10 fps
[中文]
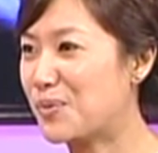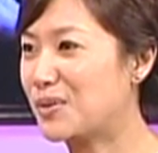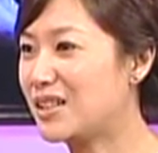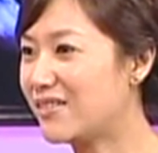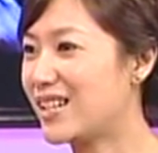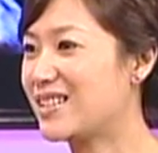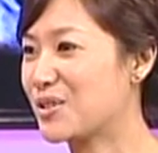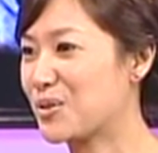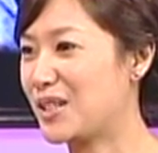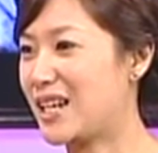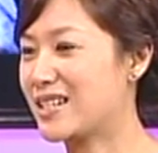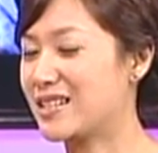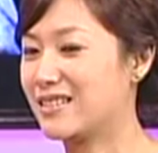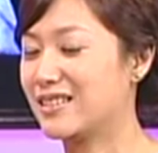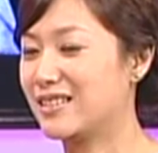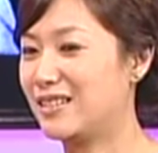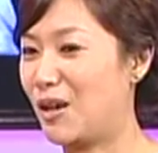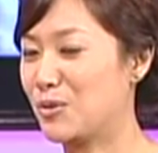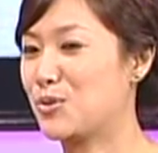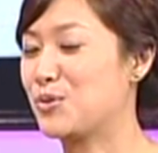不意味着说他是
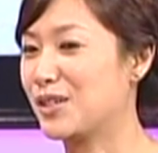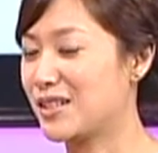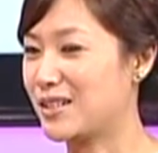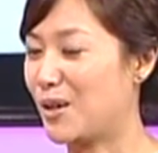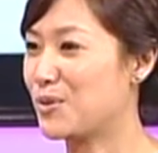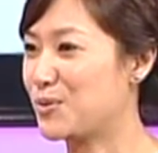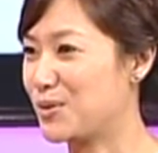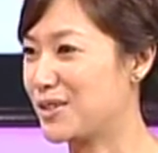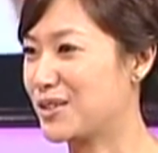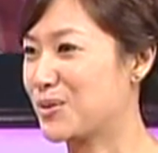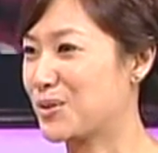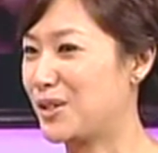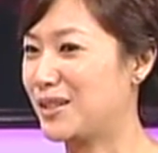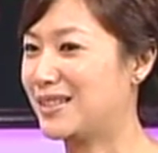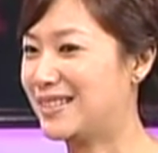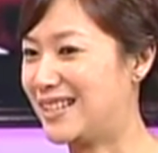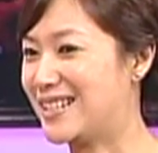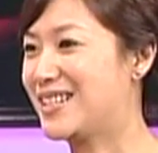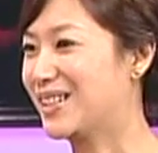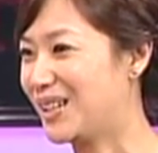老徐和小徐是说
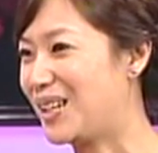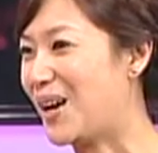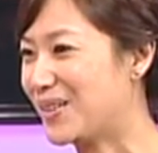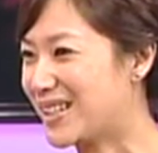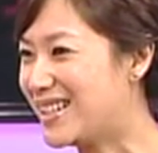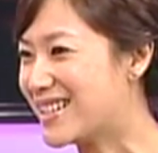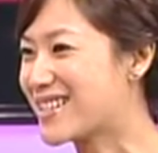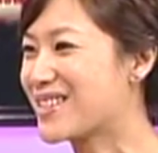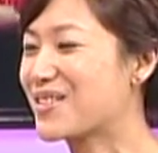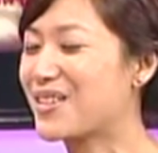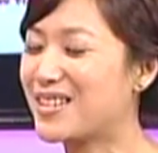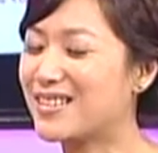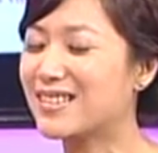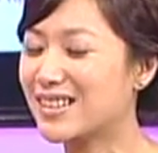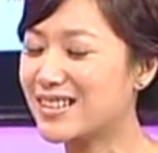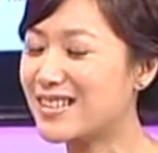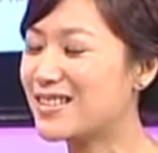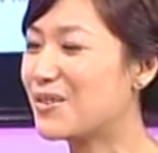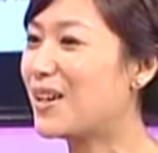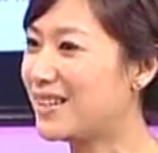年轻和老的意思，所以。听
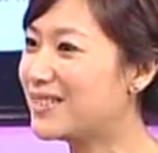习惯了，